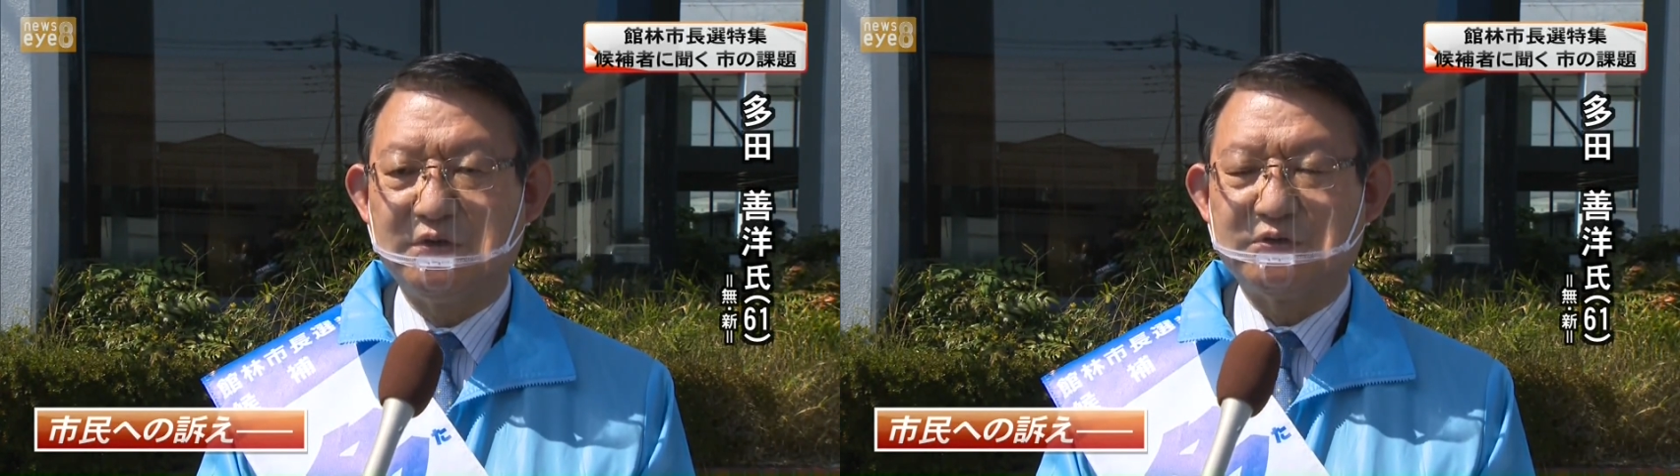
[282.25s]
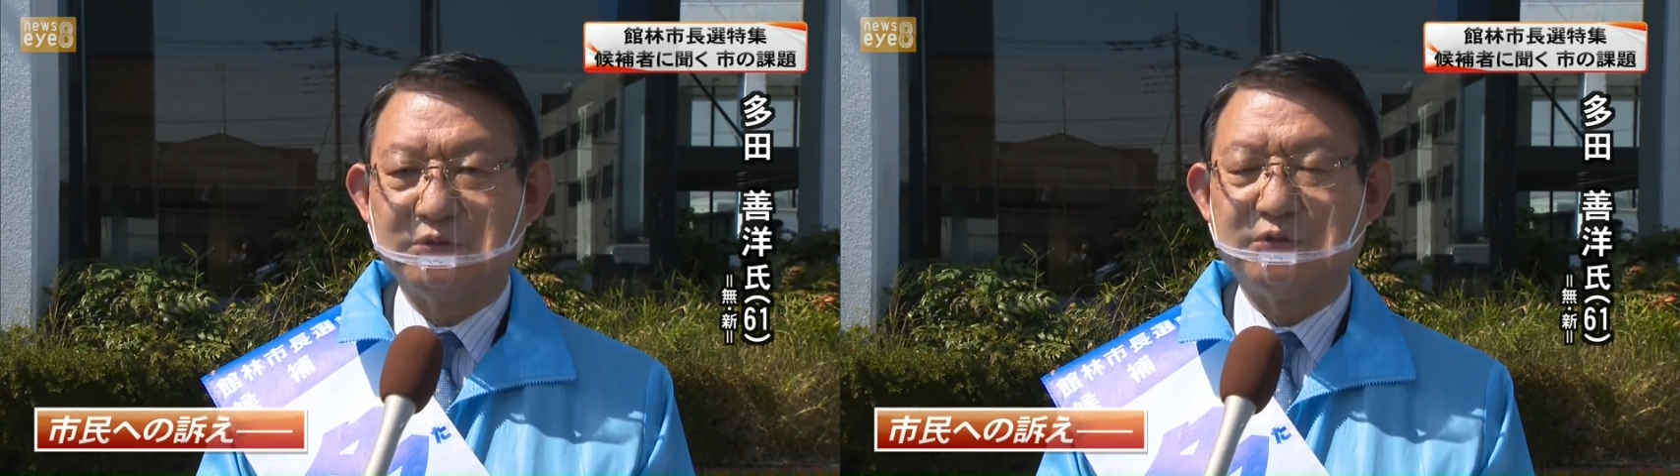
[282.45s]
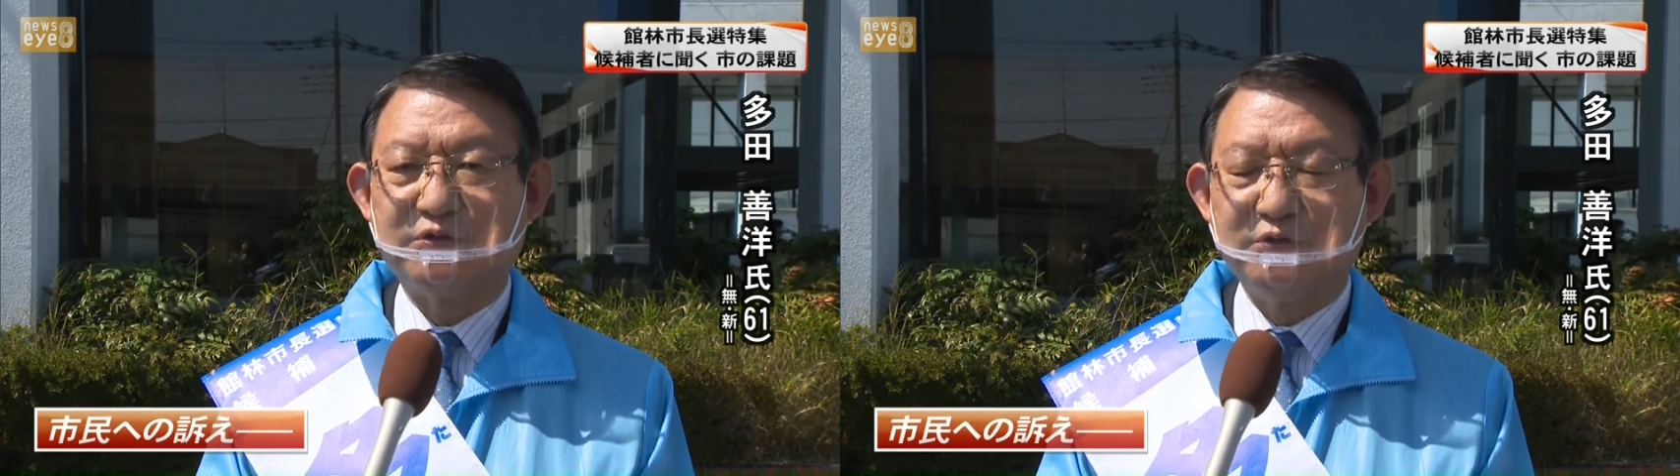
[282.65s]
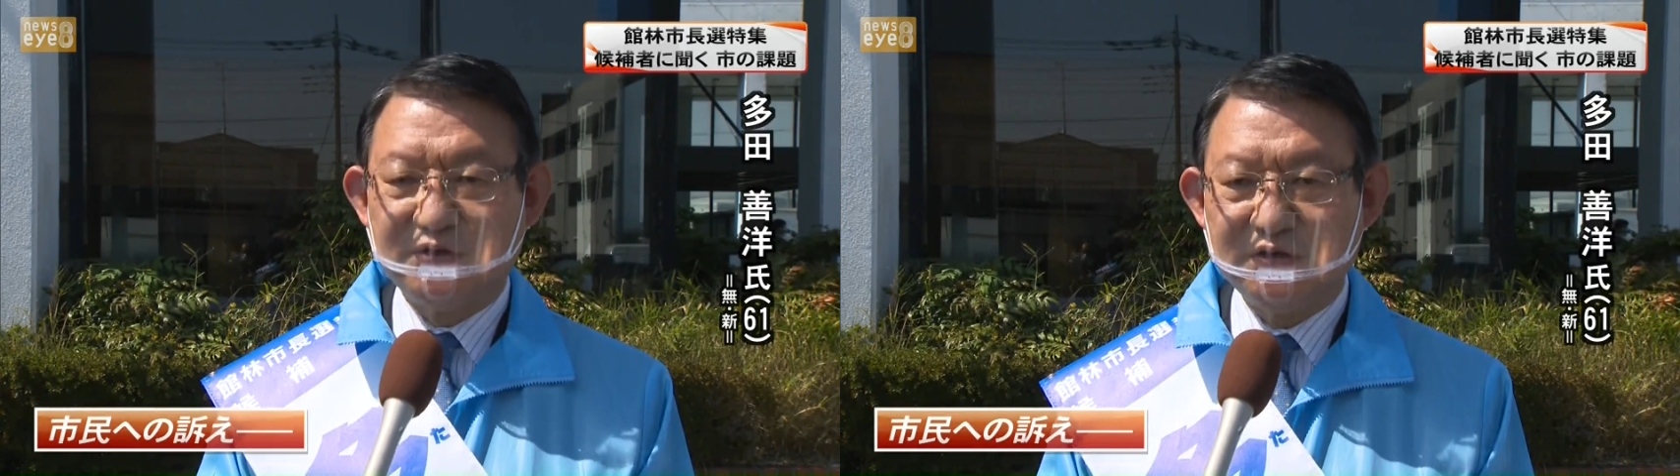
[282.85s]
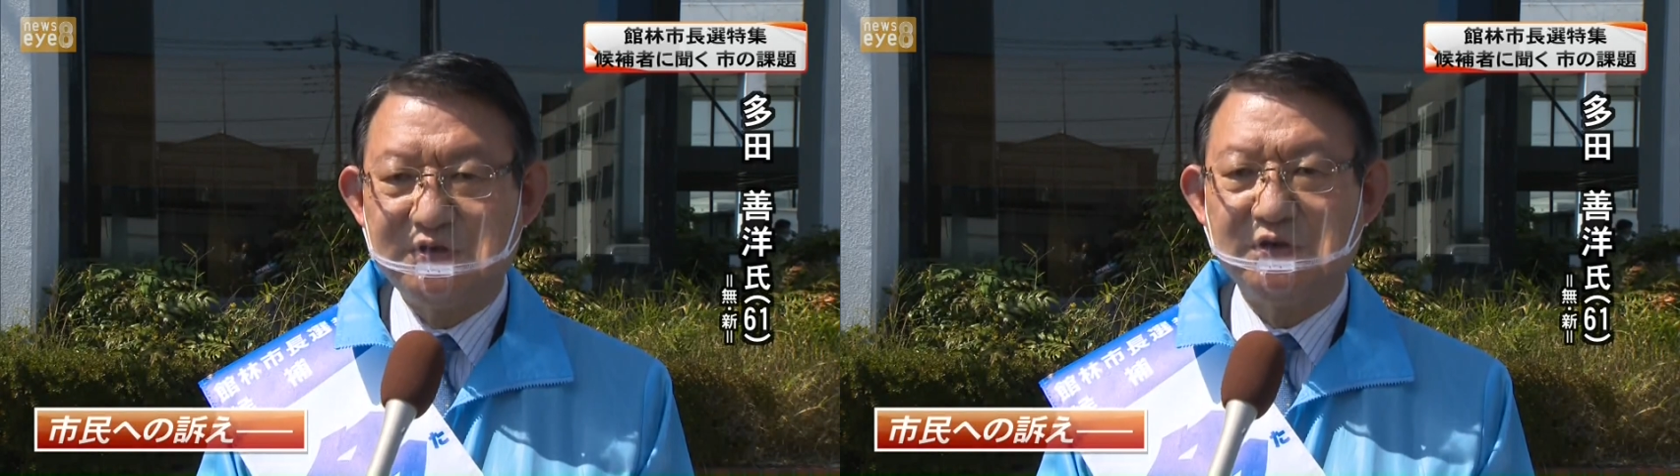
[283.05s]
その中
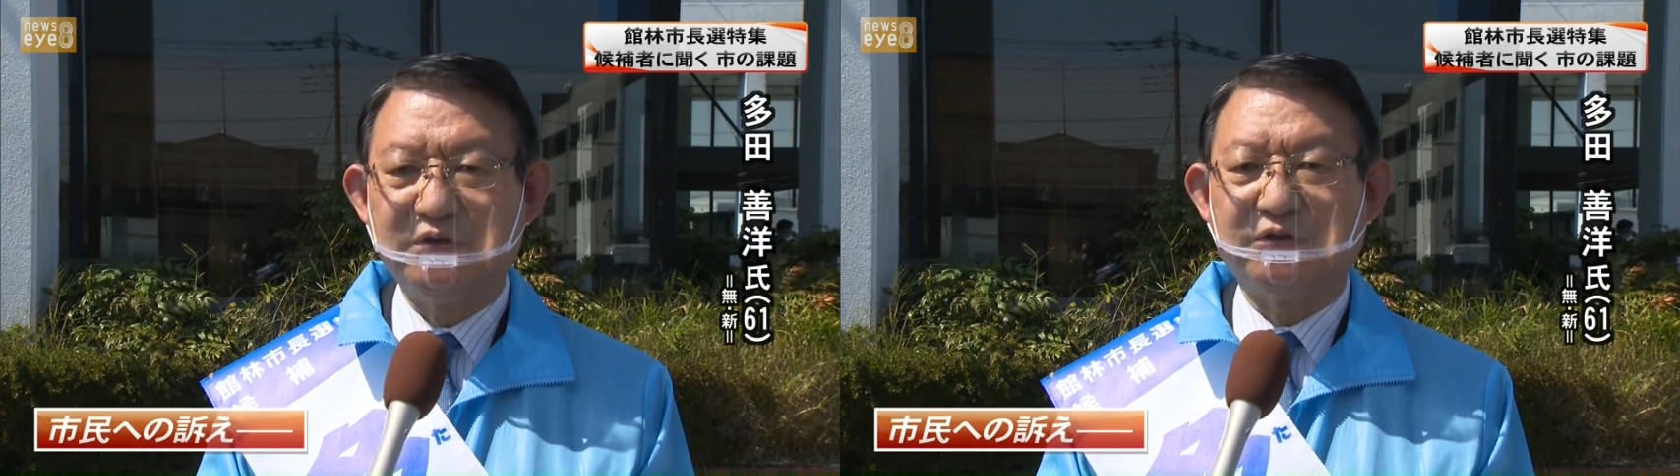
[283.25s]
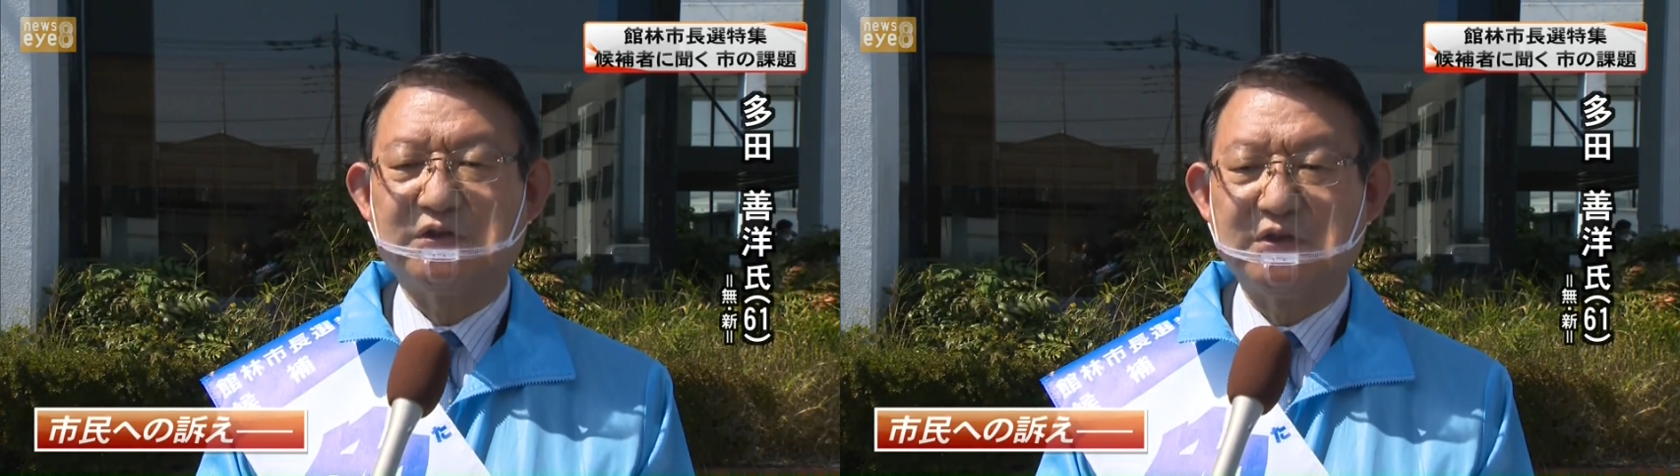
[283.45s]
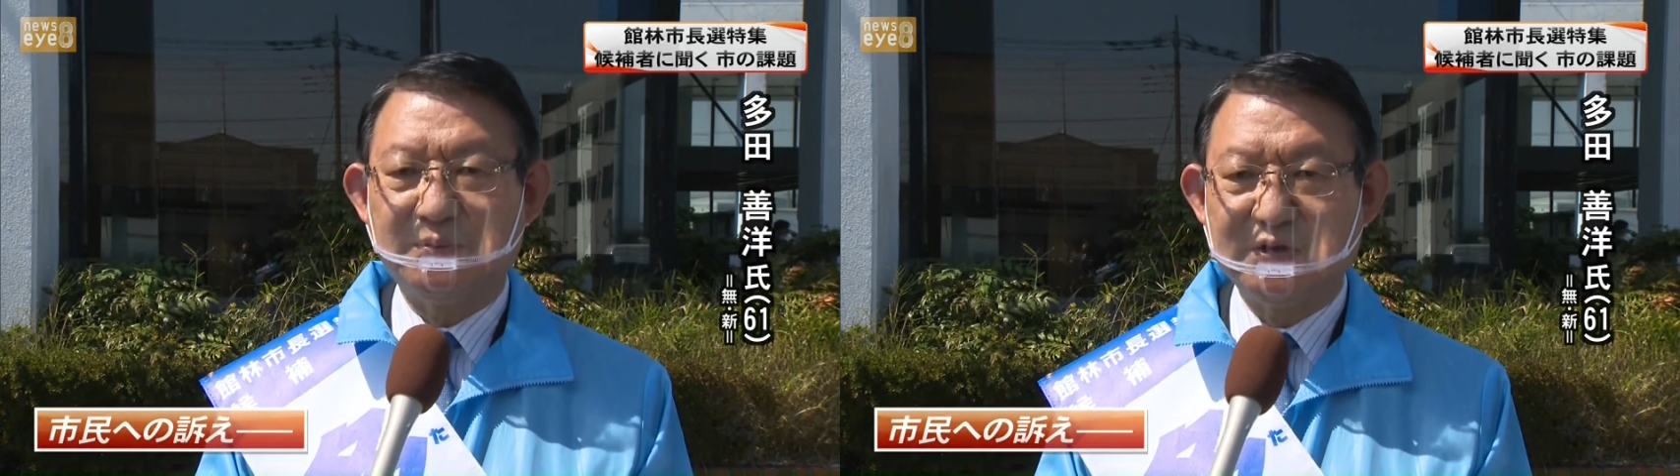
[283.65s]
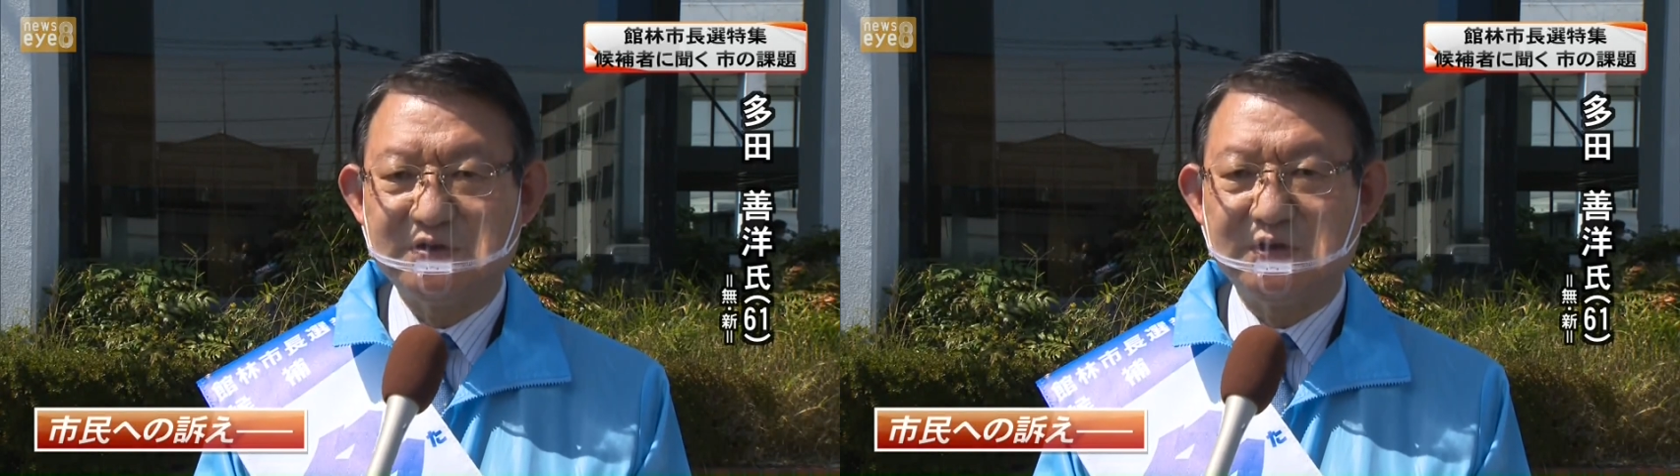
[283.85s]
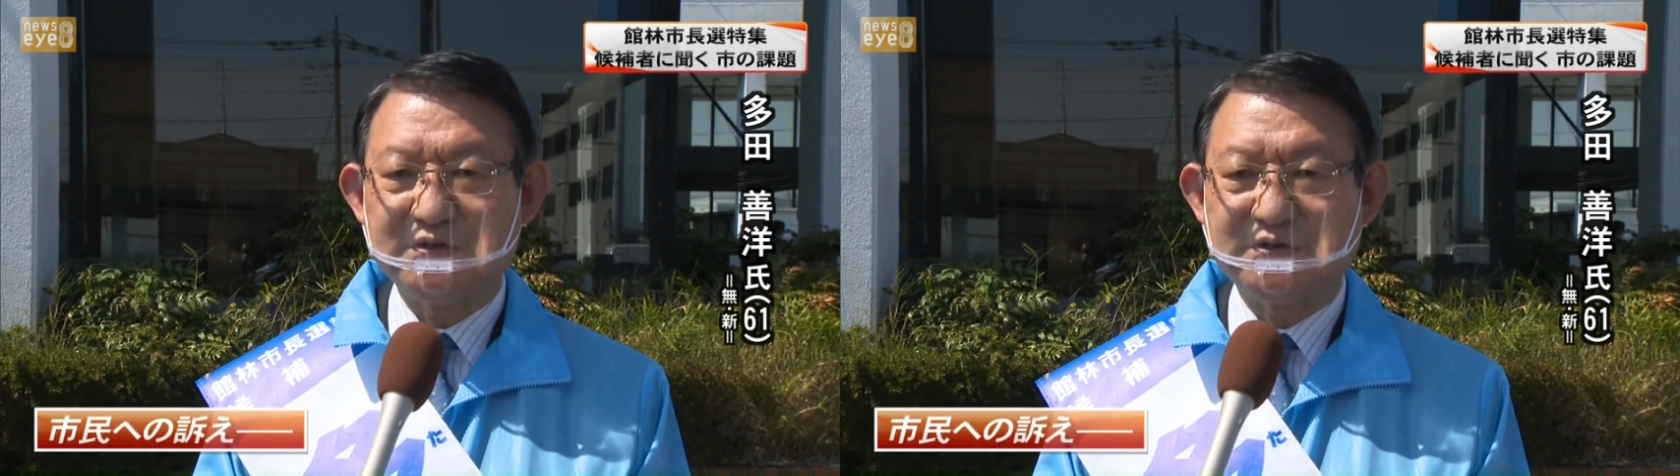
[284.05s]
心地である館
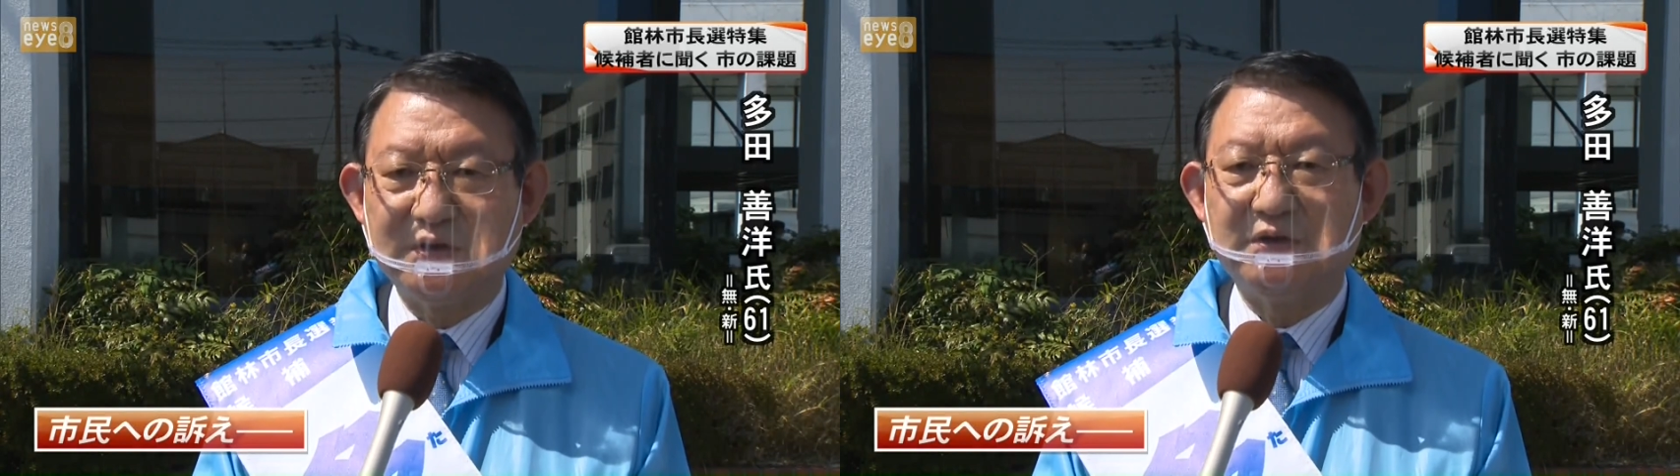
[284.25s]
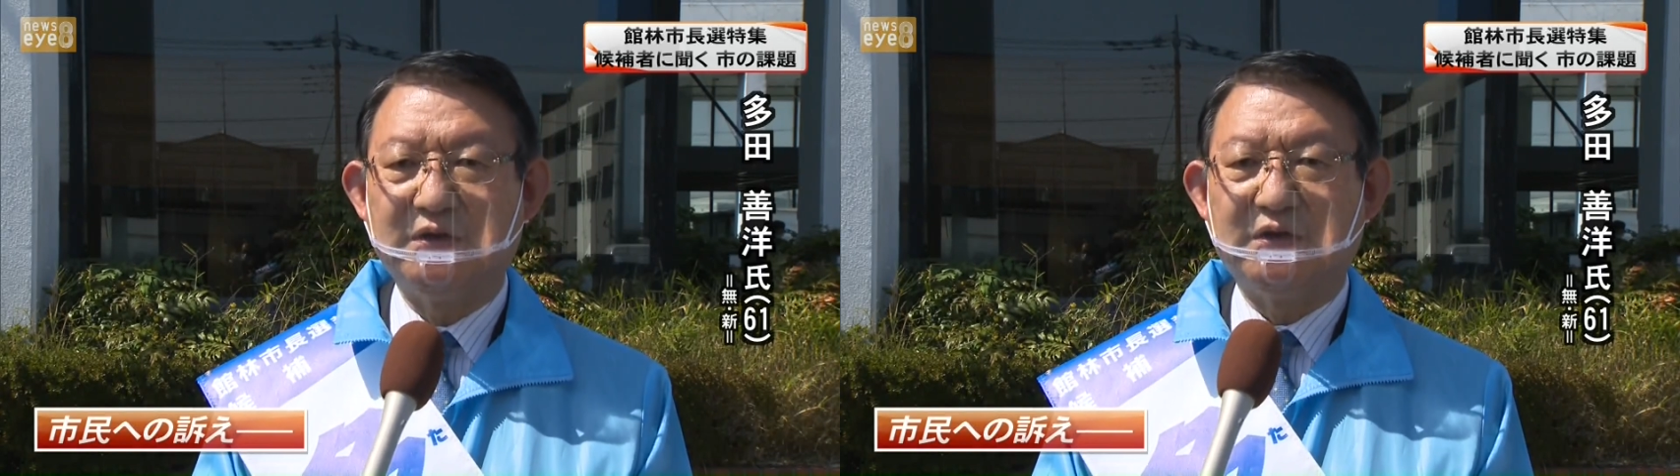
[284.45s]
林がですね、